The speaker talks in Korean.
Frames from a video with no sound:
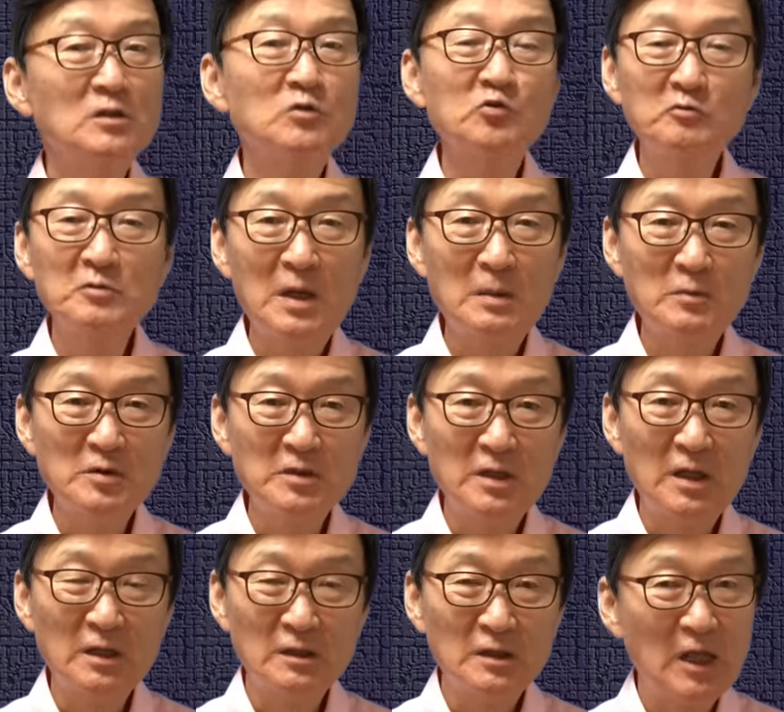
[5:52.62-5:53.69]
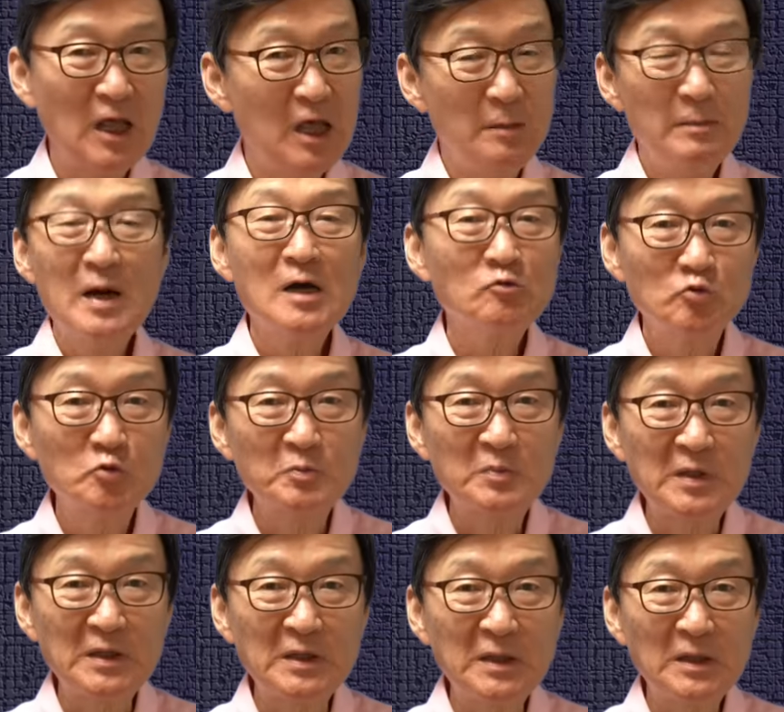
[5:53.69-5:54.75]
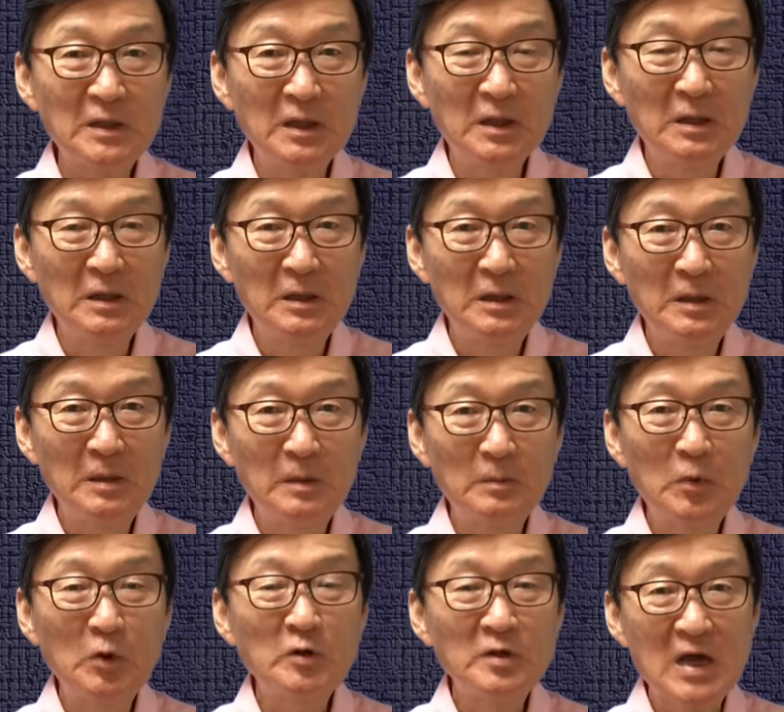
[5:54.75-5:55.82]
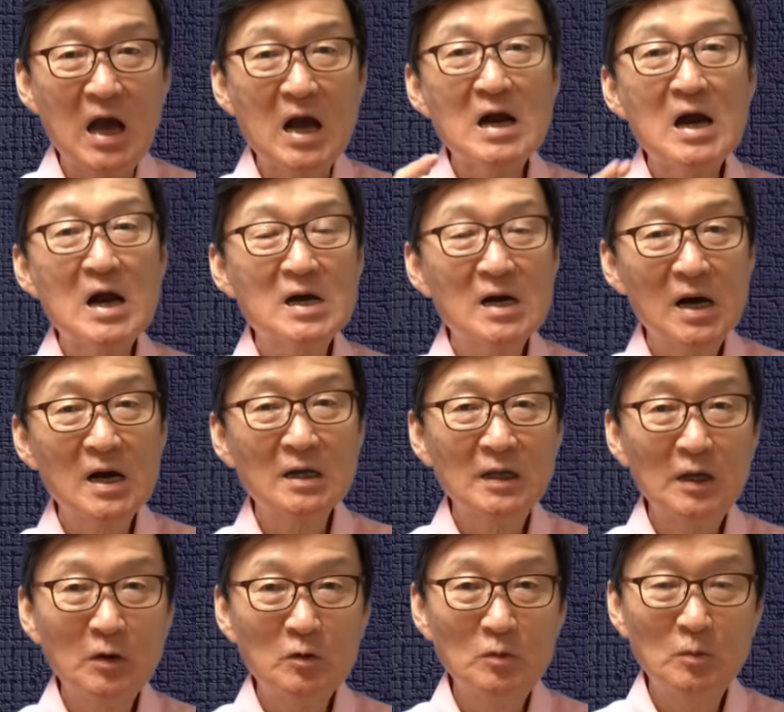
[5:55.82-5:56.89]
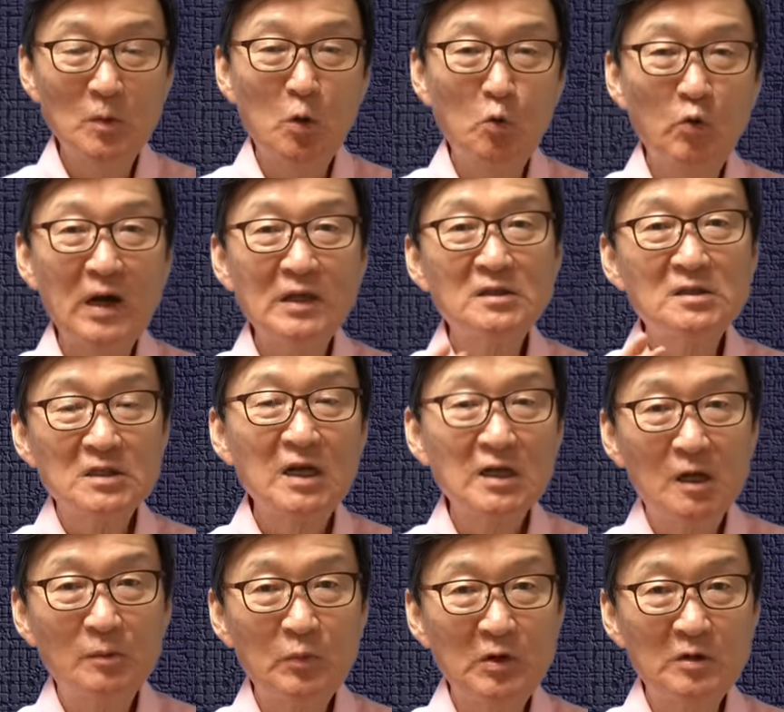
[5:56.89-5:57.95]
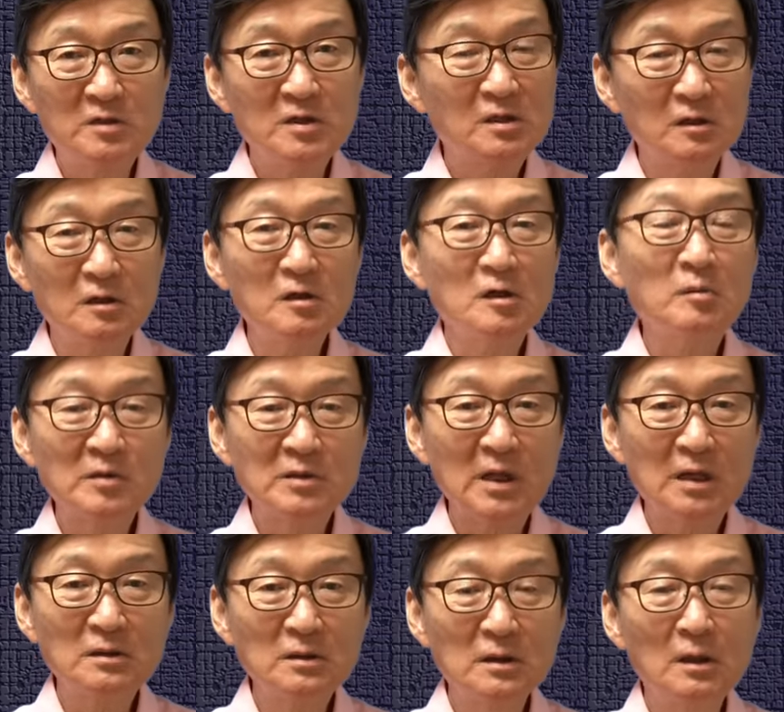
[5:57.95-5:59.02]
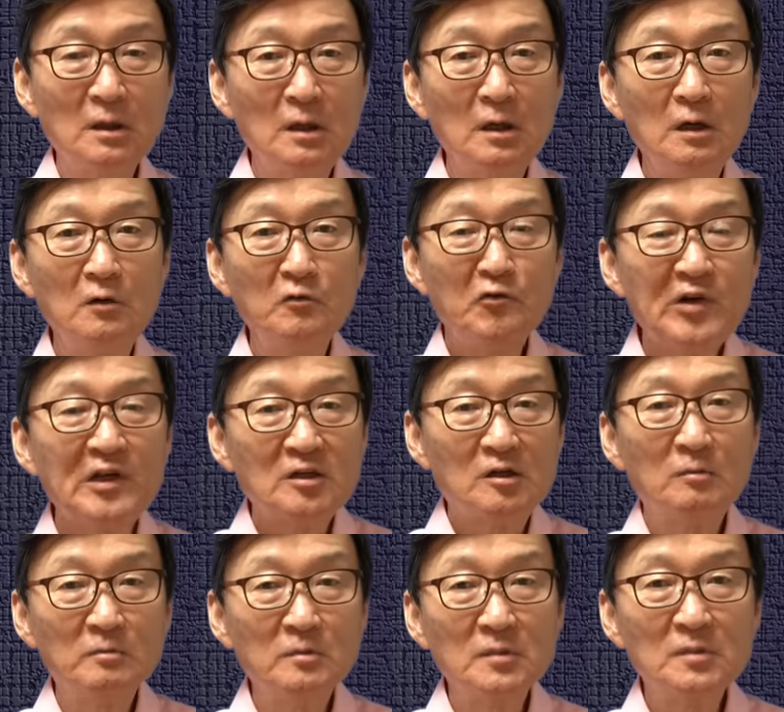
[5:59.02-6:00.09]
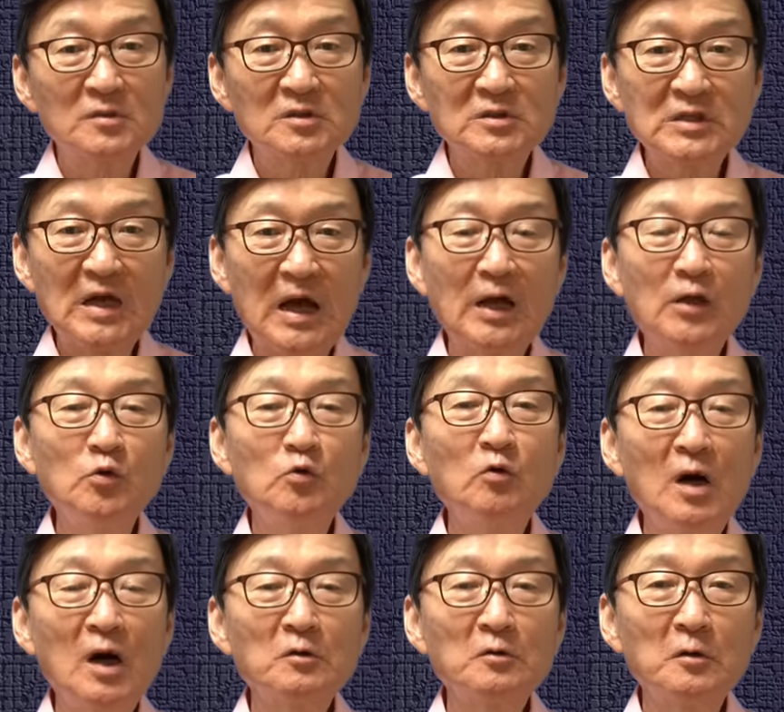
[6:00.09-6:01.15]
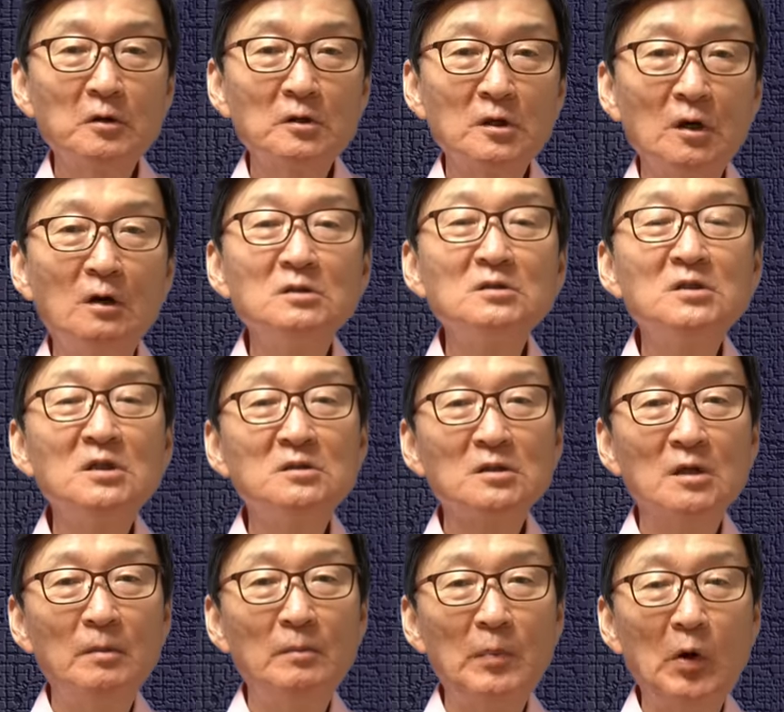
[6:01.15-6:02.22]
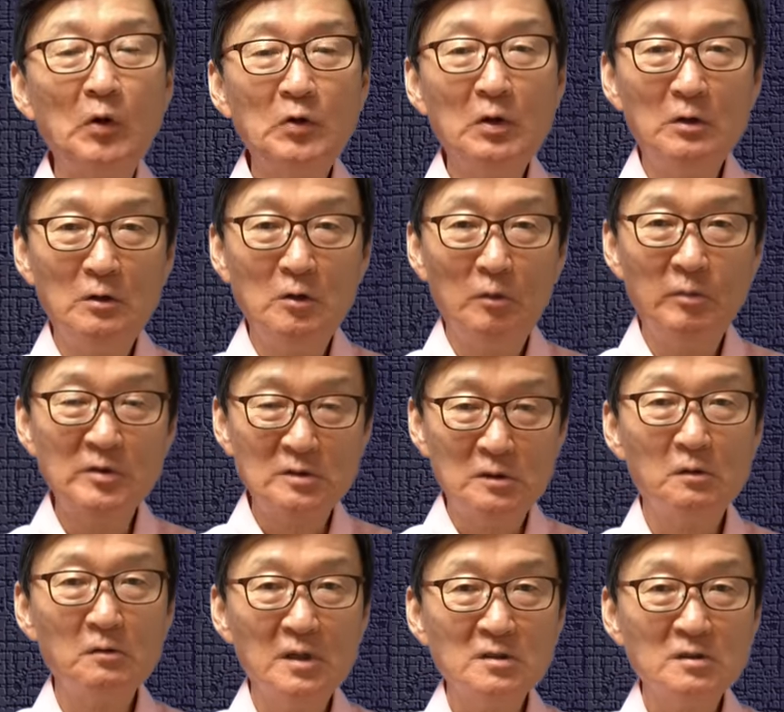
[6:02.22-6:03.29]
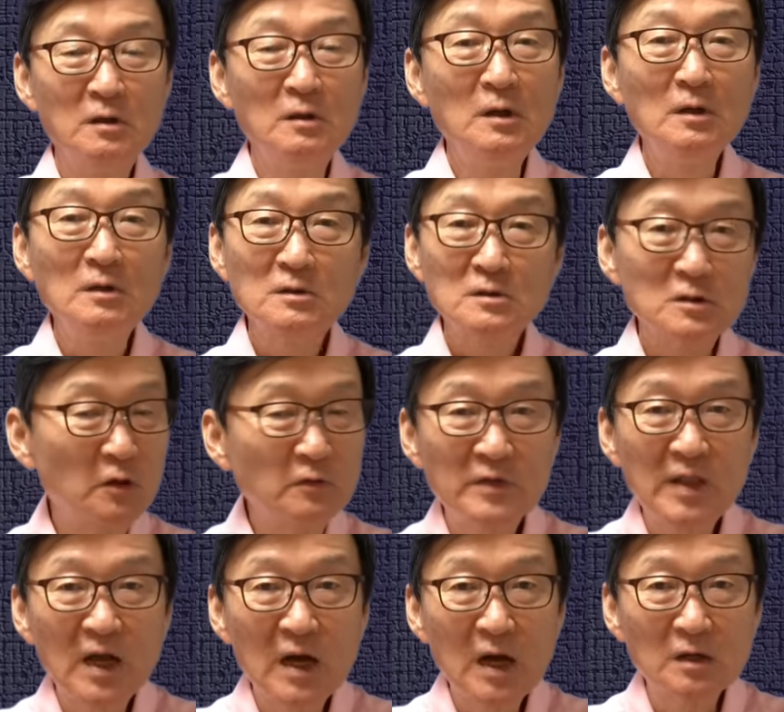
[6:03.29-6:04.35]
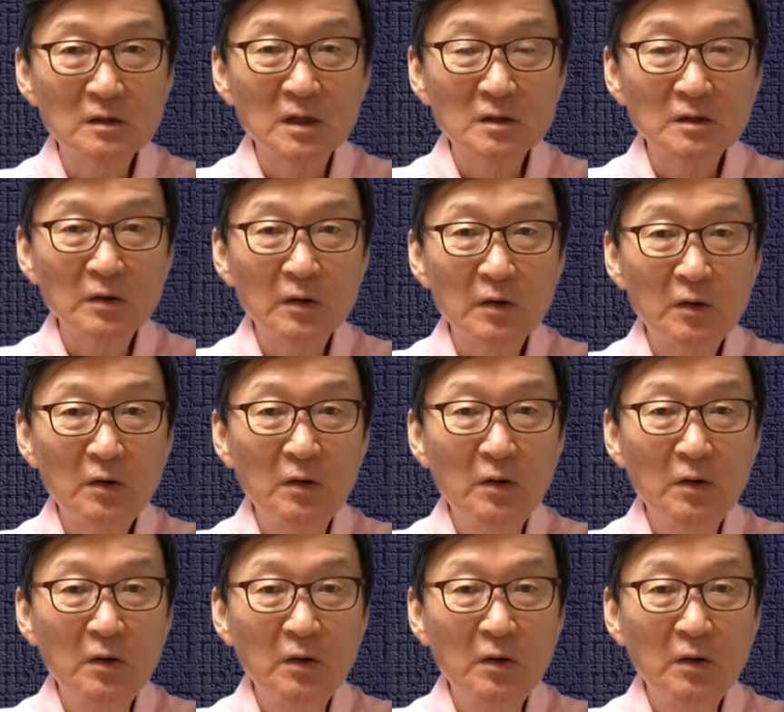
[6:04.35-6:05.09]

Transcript: 중요한 문제 대만 국민이 뭐 양안관계고 뭐 완차이나 폴리시 그런 것보다는 프리덤, 자유하고 경제적인 번영을 이번 선거에서 선택한 것 같아요.